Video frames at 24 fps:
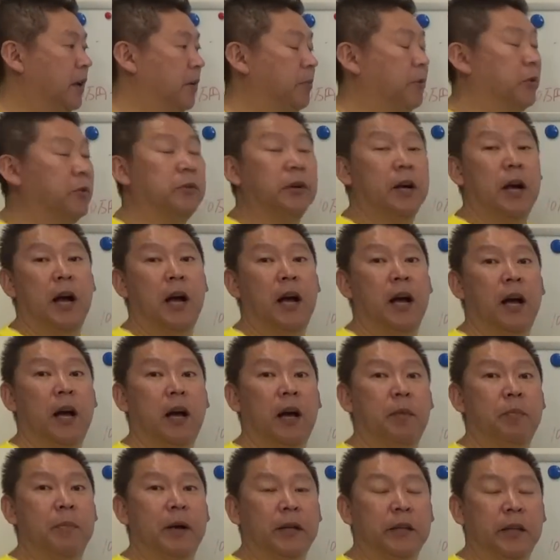僕
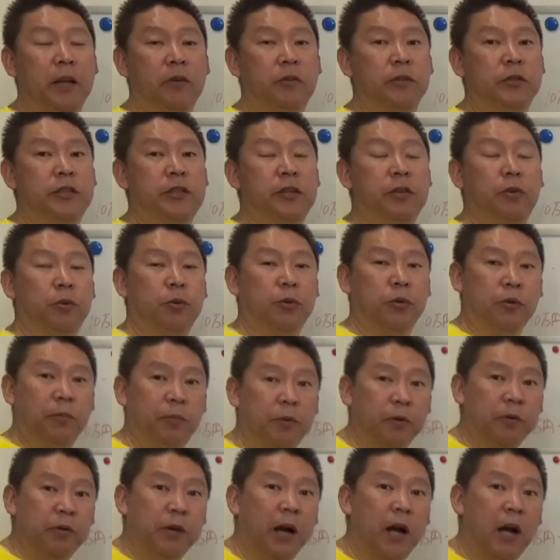が全く素人の
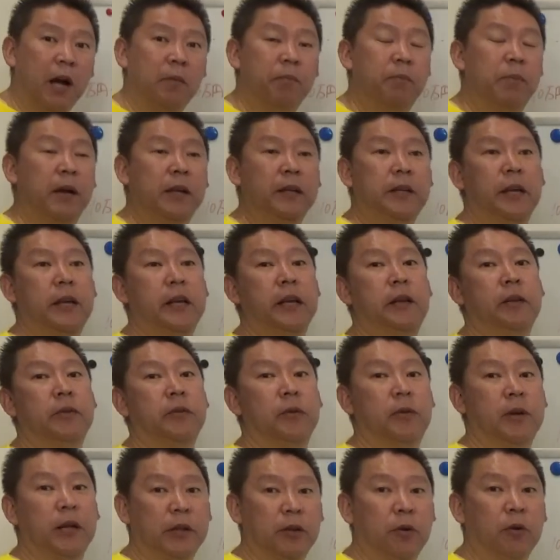僕が販売できる
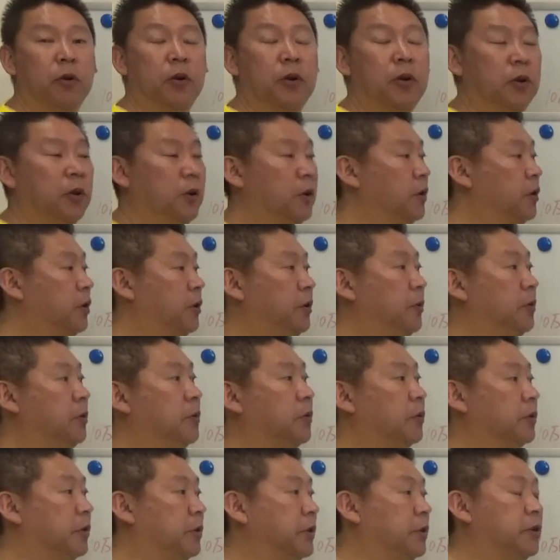のかと。いう
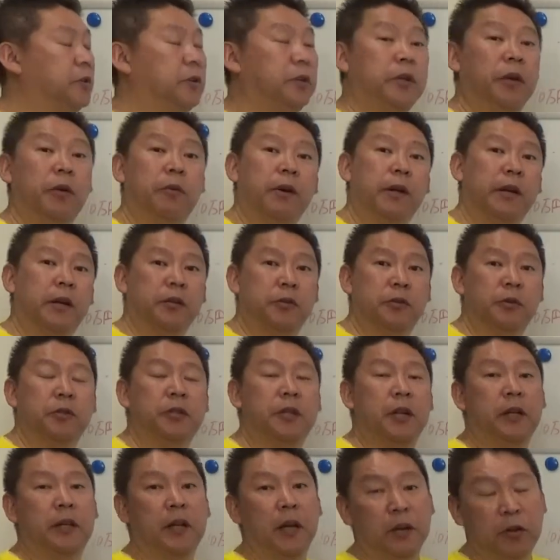ことについてお話を
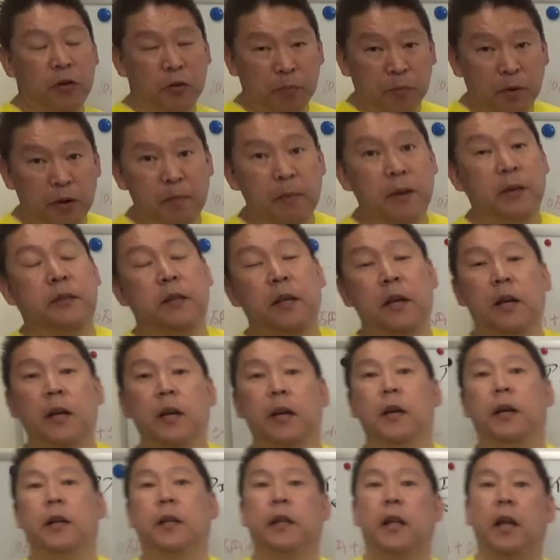していきたいと思います。
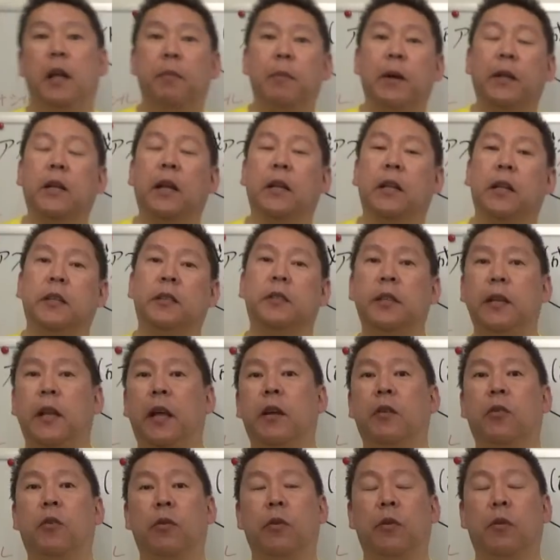で、またです
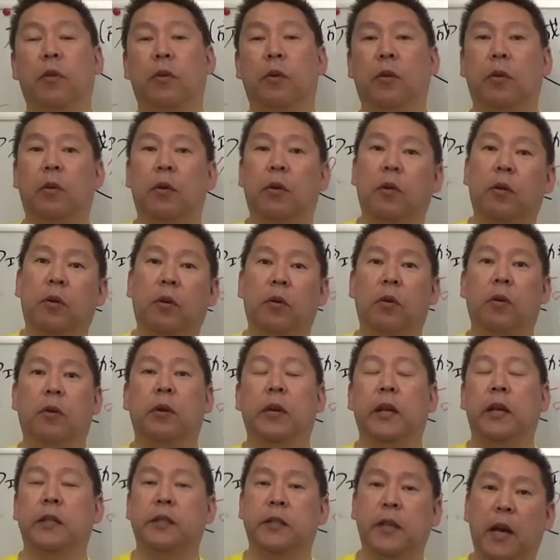ね、こ
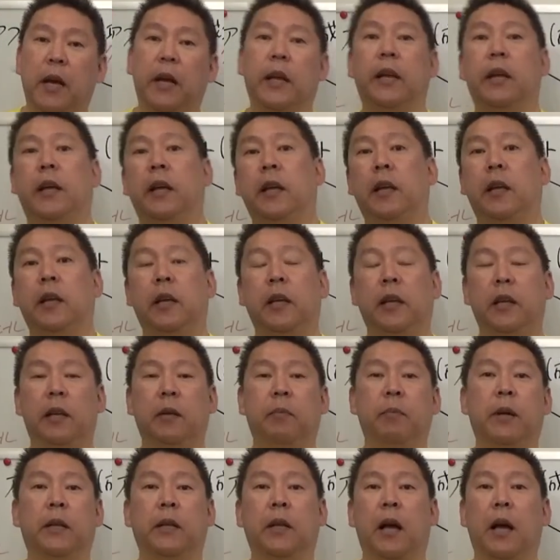の、現
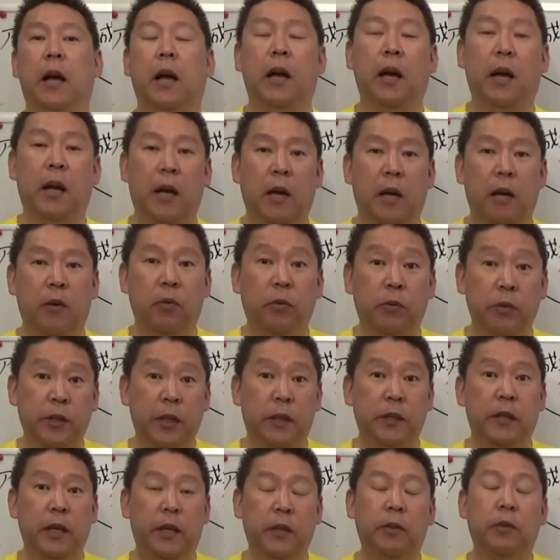在、まだ、国
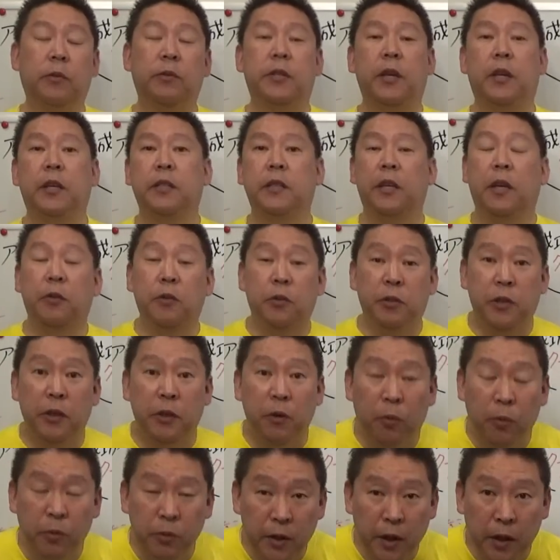政政党政治家女子
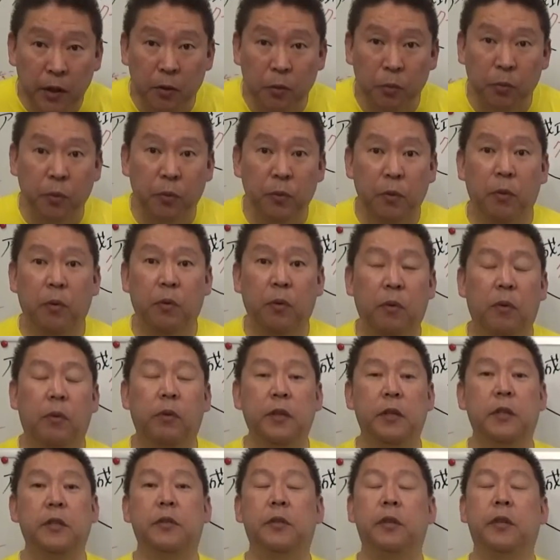48党の方
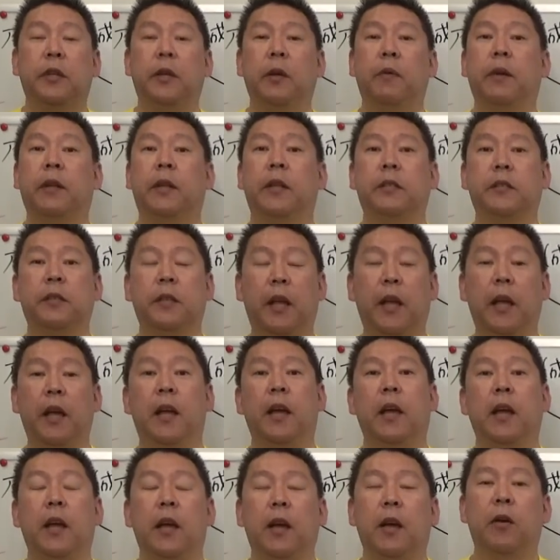についてはですね、
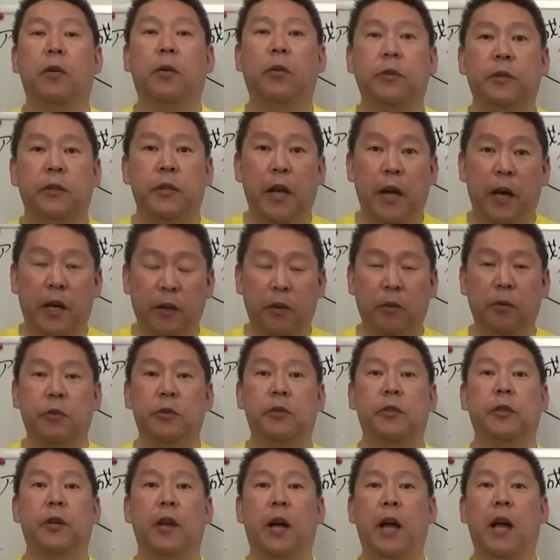大津彩香党
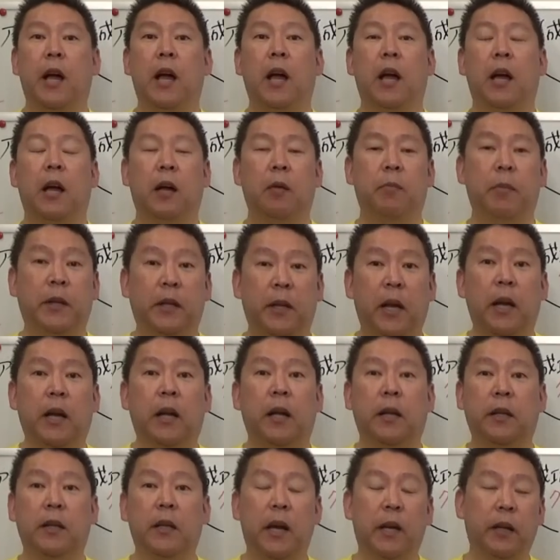首が、ま
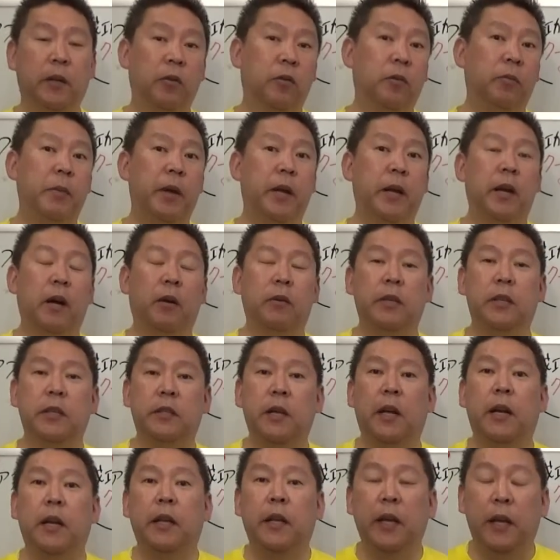だ態度を明確に
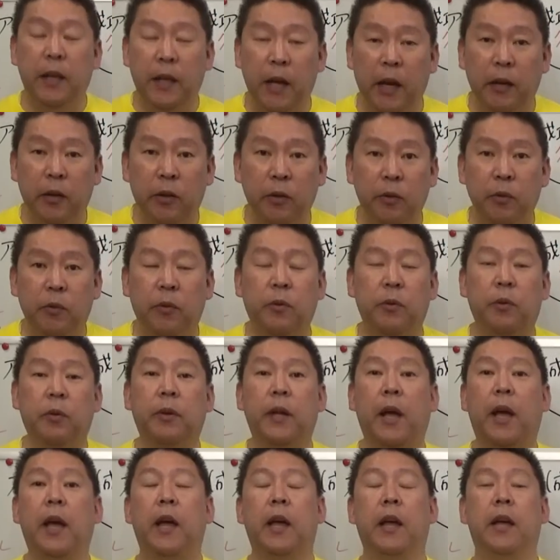されていないということ
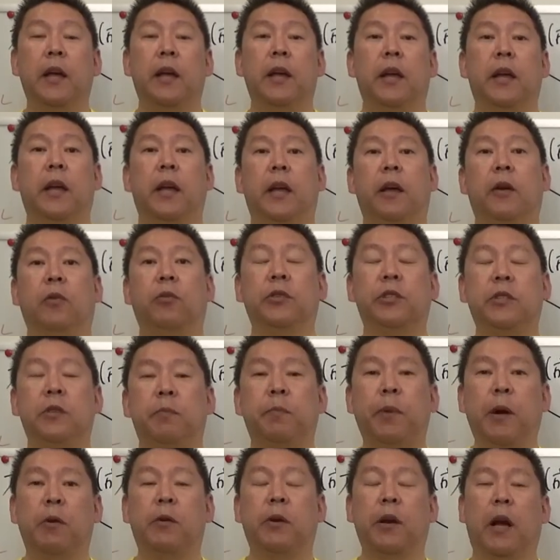で、ご
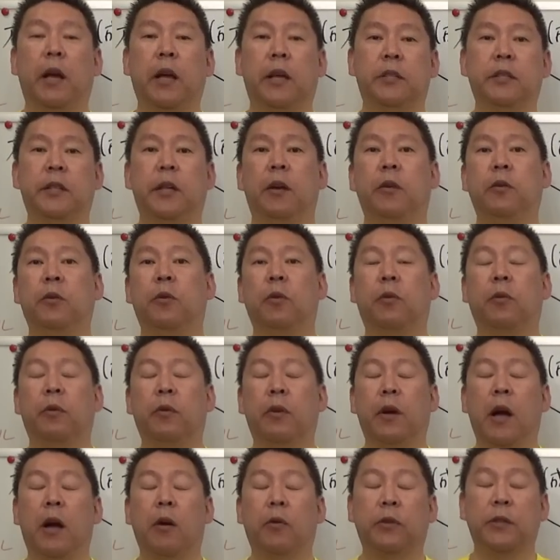心配をおかけしているとこ
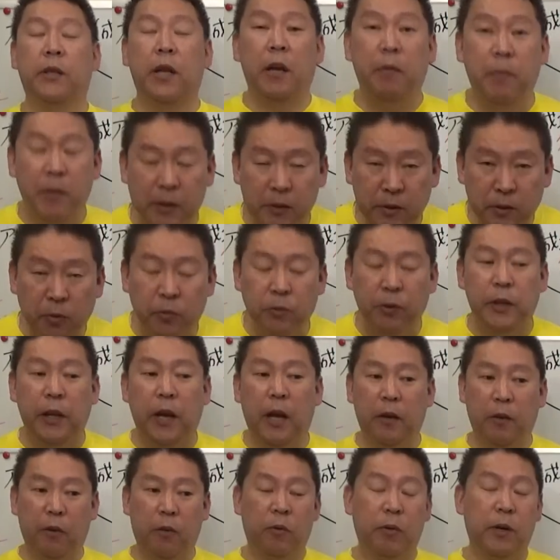ろがございます。特
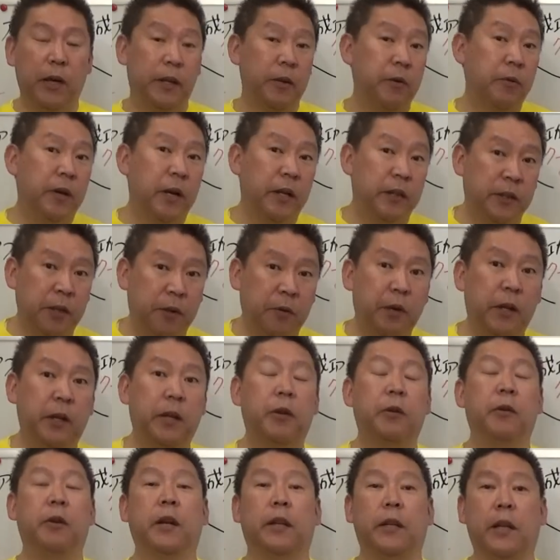に、お金を貸してくれ
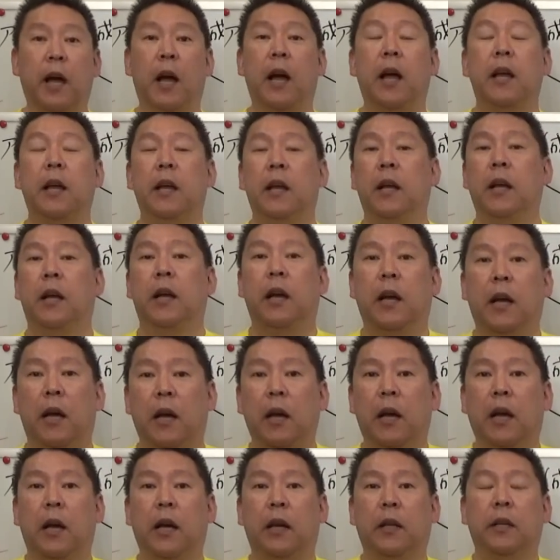ている方
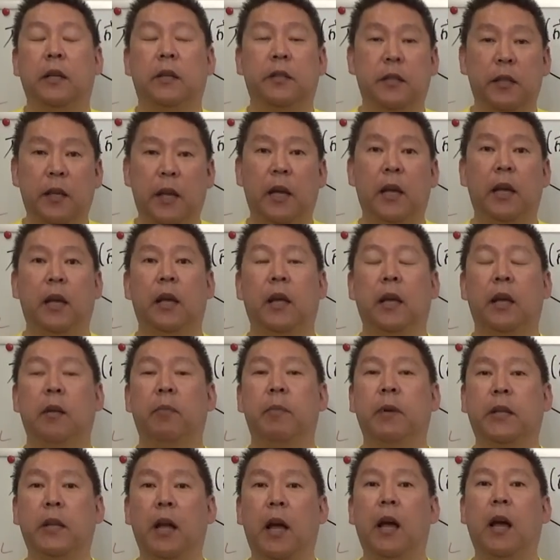ですね、
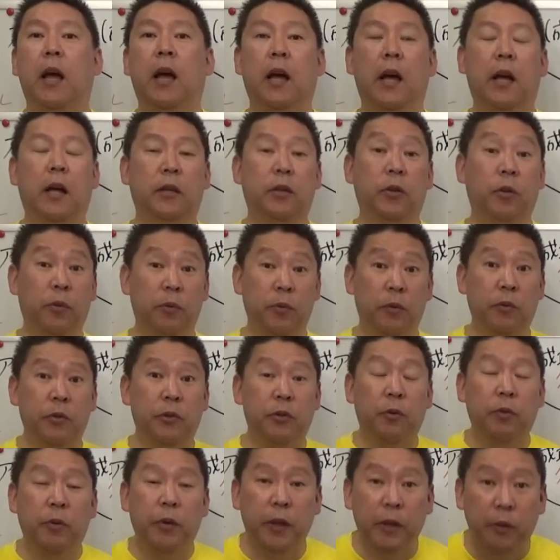また、党の
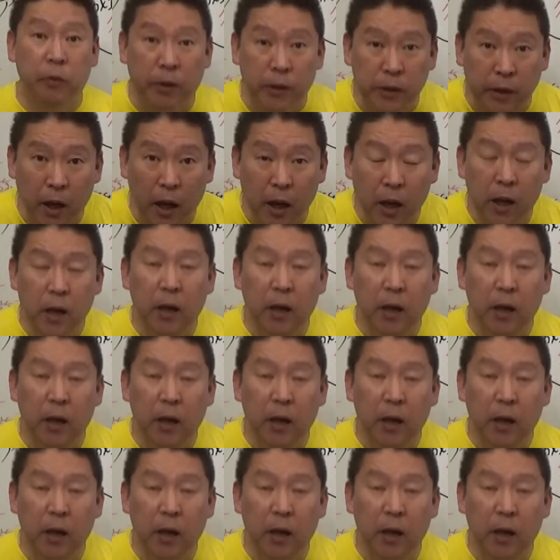職員の方、